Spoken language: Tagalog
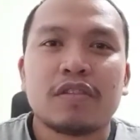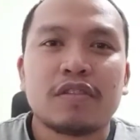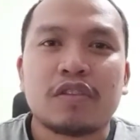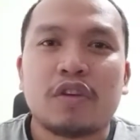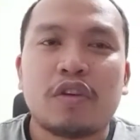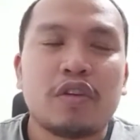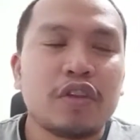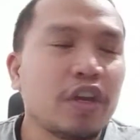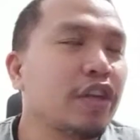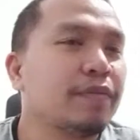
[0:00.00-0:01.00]
so
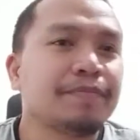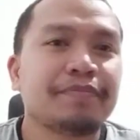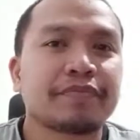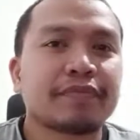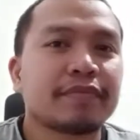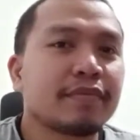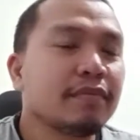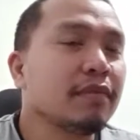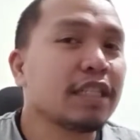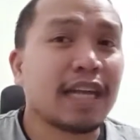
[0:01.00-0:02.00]
yun
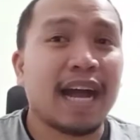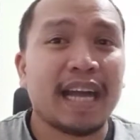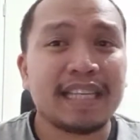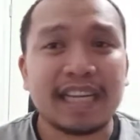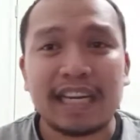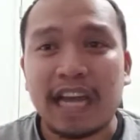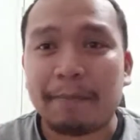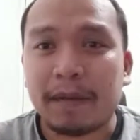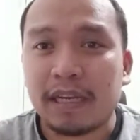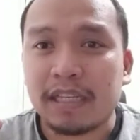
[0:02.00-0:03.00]
Tsaka hindi rin
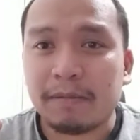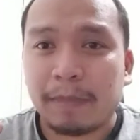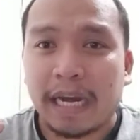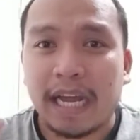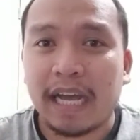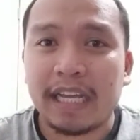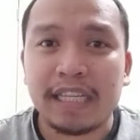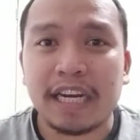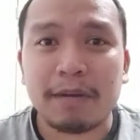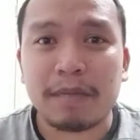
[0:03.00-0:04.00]
dapat eh, para
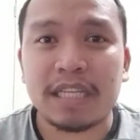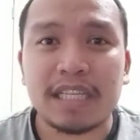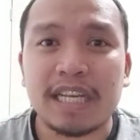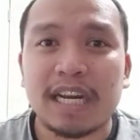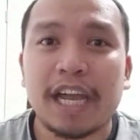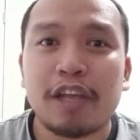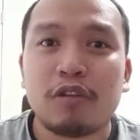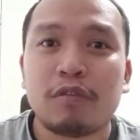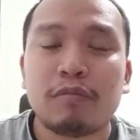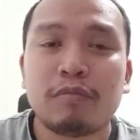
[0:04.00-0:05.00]
hindi rin masisira
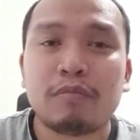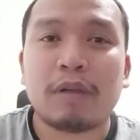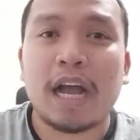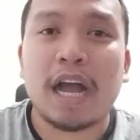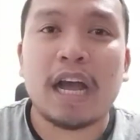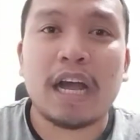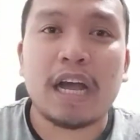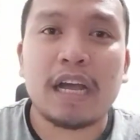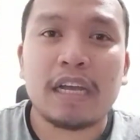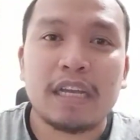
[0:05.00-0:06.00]
yung mga
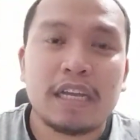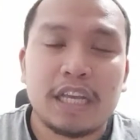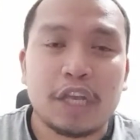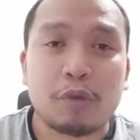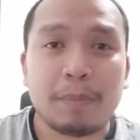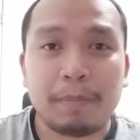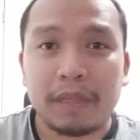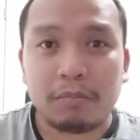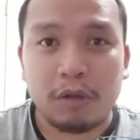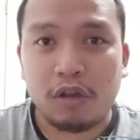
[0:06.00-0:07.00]

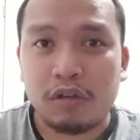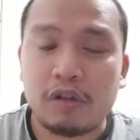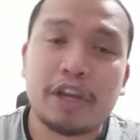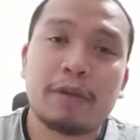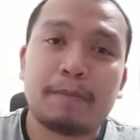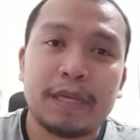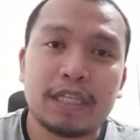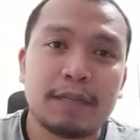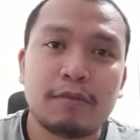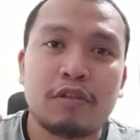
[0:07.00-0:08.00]
equipment mo or yung
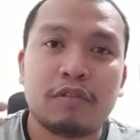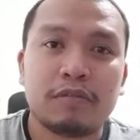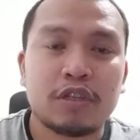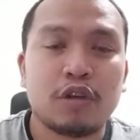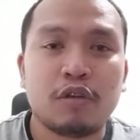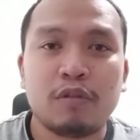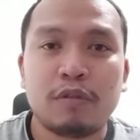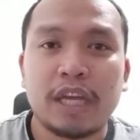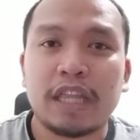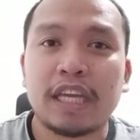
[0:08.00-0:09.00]
PC mo. So,
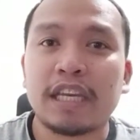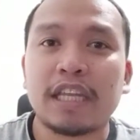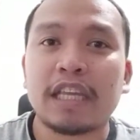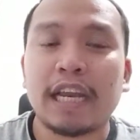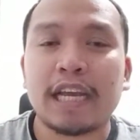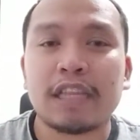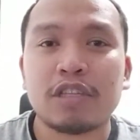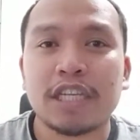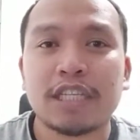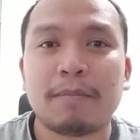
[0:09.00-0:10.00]
intended talaga to
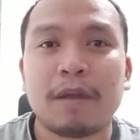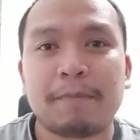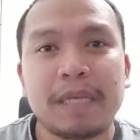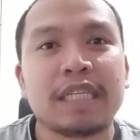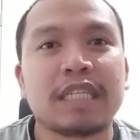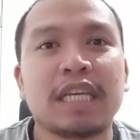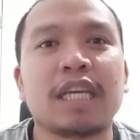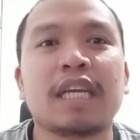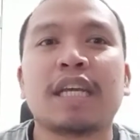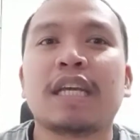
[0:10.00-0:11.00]
siya sa mga PC.